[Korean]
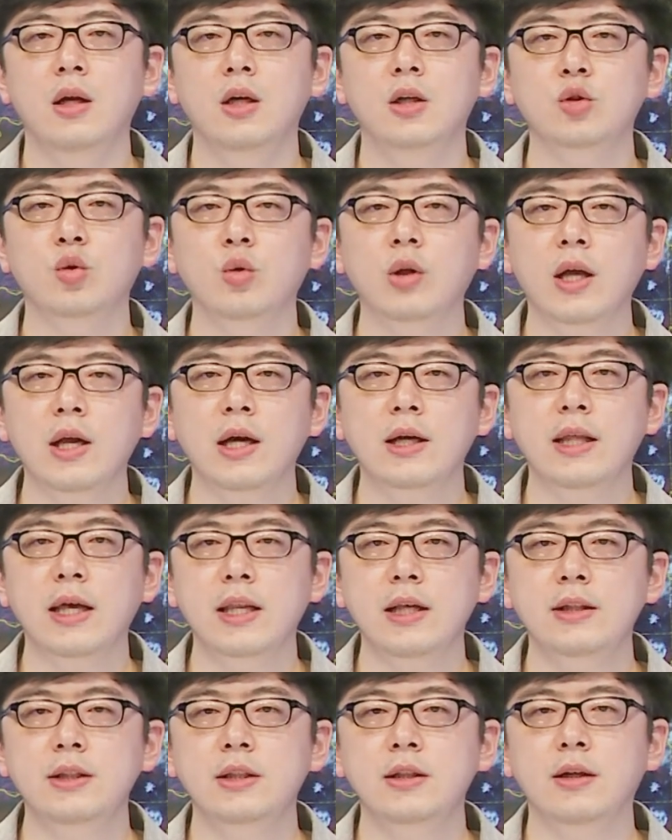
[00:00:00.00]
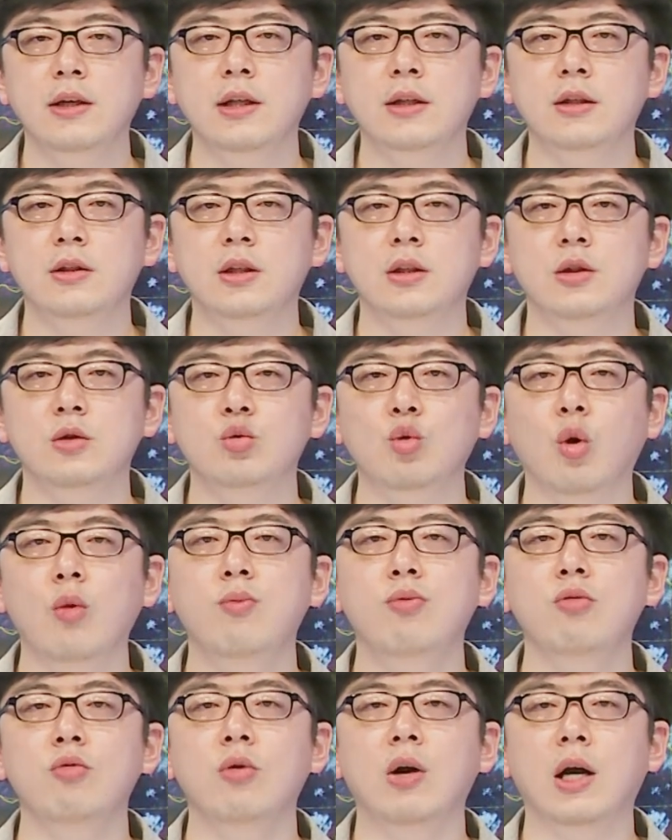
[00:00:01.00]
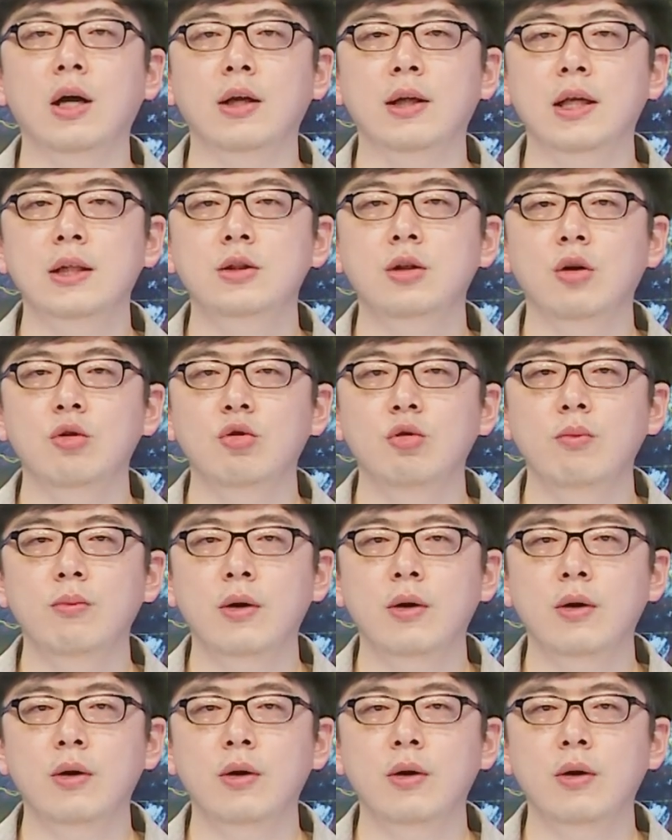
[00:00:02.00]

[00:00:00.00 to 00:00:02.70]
소나기가 내리는 지역에서는 돌풍과 함께 천둥,